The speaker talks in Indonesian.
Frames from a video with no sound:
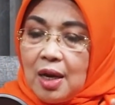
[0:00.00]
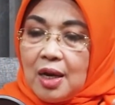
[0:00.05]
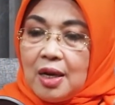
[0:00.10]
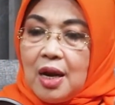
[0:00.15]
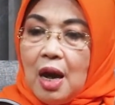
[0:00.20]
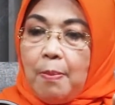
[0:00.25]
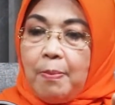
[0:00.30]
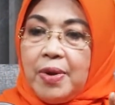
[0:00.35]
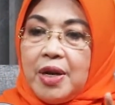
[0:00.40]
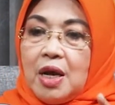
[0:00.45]

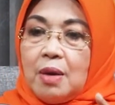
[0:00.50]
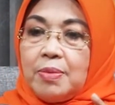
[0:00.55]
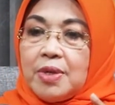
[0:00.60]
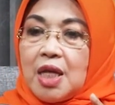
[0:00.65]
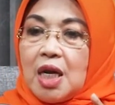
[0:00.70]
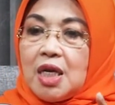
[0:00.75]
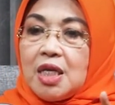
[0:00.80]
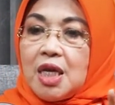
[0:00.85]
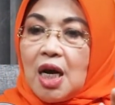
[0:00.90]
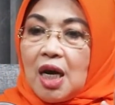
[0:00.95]
dapilnya
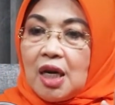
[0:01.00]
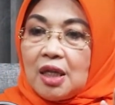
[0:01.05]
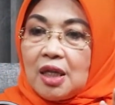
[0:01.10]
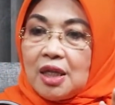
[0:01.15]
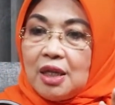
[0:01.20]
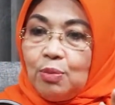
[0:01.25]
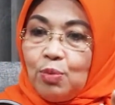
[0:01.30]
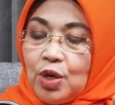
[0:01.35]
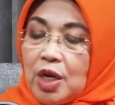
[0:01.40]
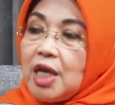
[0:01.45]
misalnya Jakarta
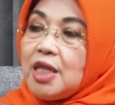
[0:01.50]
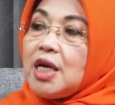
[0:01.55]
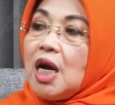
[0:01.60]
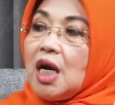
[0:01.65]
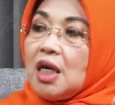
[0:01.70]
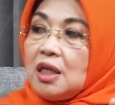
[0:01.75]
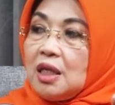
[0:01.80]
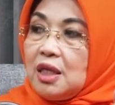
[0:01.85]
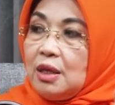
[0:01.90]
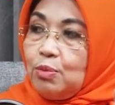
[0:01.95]
Timur ya
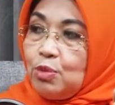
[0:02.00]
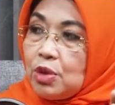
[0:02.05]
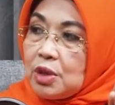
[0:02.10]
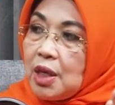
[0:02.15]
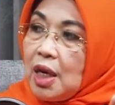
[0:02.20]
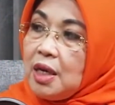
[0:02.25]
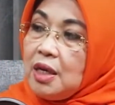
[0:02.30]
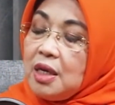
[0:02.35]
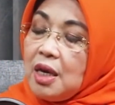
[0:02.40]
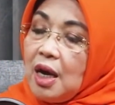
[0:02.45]
Jakarta Timur
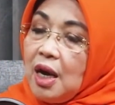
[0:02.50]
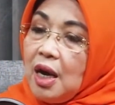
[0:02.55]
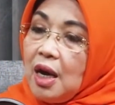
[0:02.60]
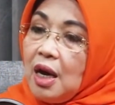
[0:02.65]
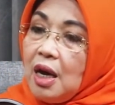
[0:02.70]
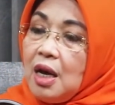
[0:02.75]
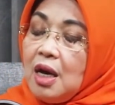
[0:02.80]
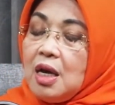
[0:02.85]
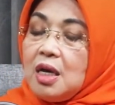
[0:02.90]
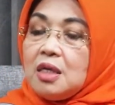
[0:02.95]
saja,